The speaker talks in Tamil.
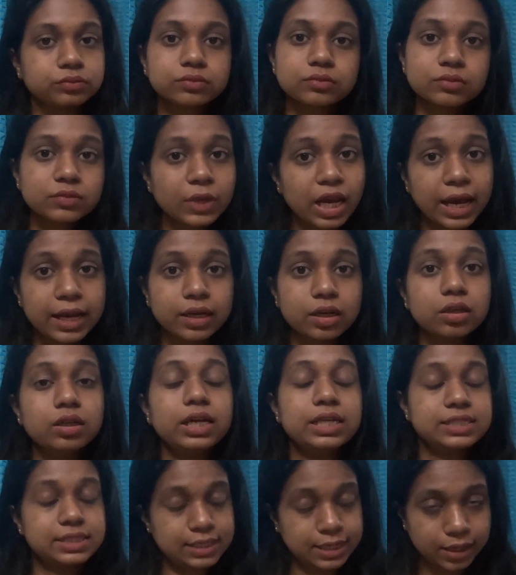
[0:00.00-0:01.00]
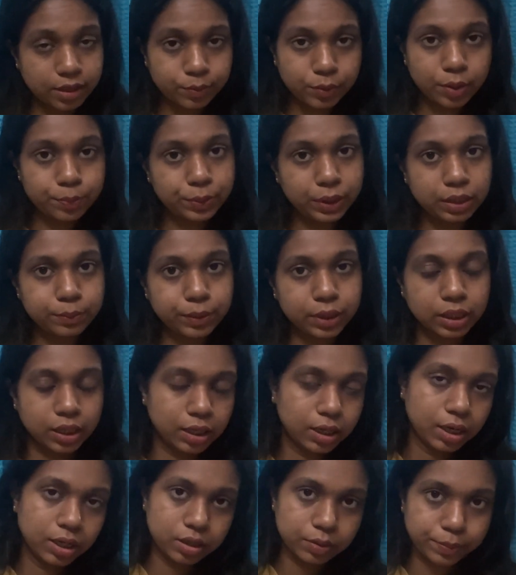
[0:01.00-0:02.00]
எனக்கு இன்ஸ்டாகிராமில் பிங்க் பண்ணுங்கள் நான்
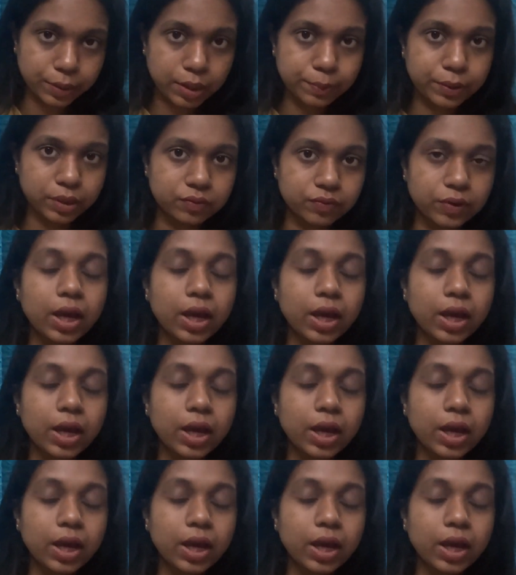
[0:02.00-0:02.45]
ரிப்ளை பண்ணுவேன்